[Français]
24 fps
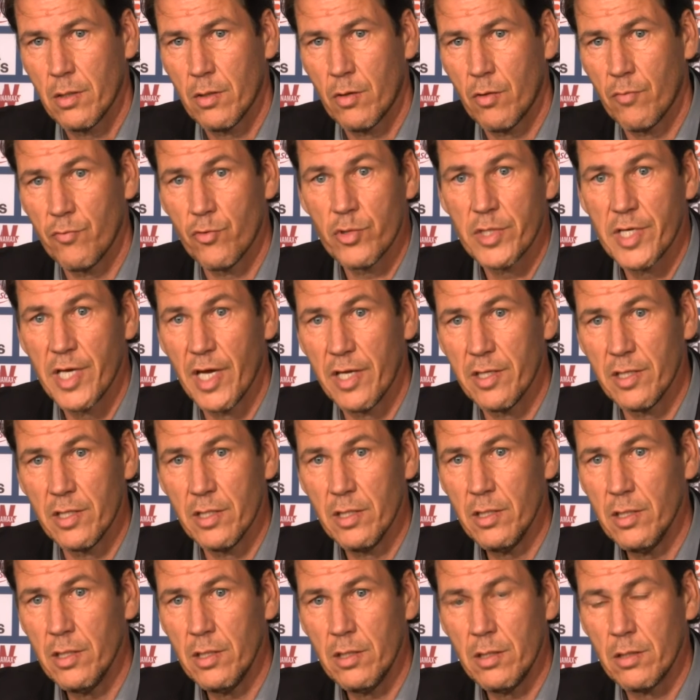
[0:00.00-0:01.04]
On veut le
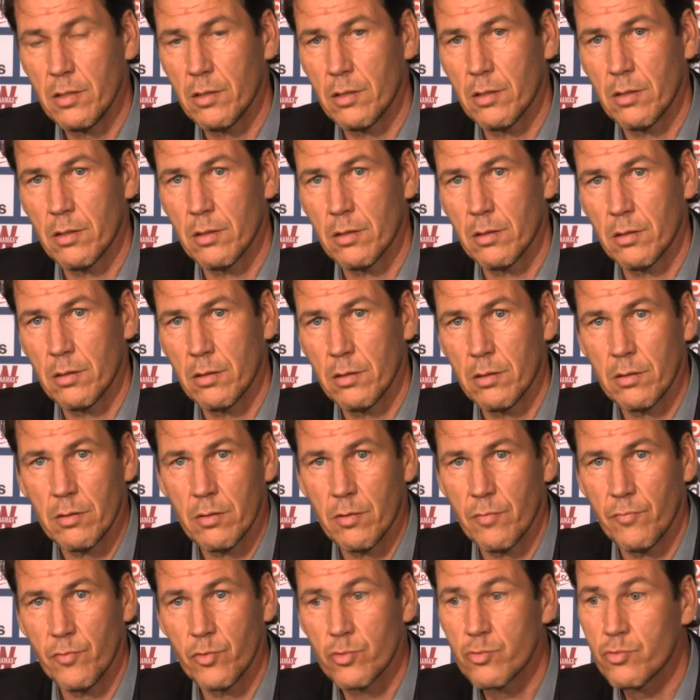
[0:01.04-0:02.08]
gagner,
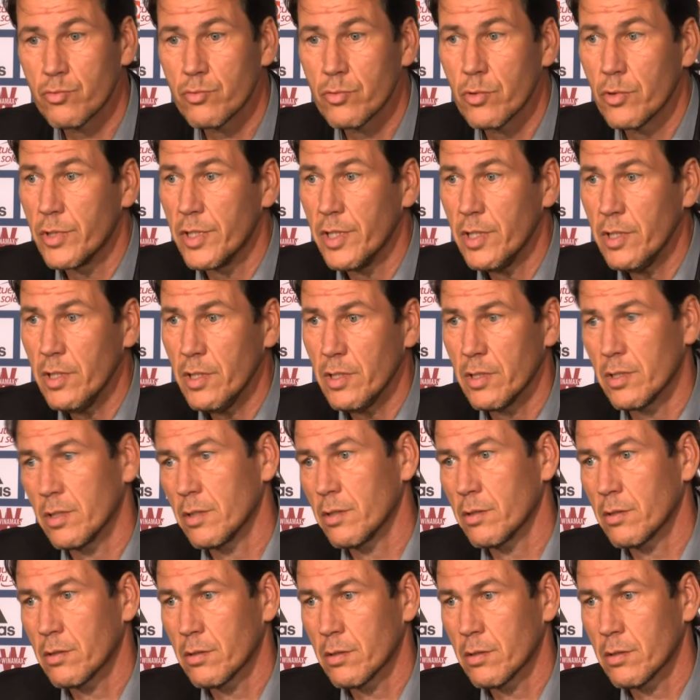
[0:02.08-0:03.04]
on veut tout donner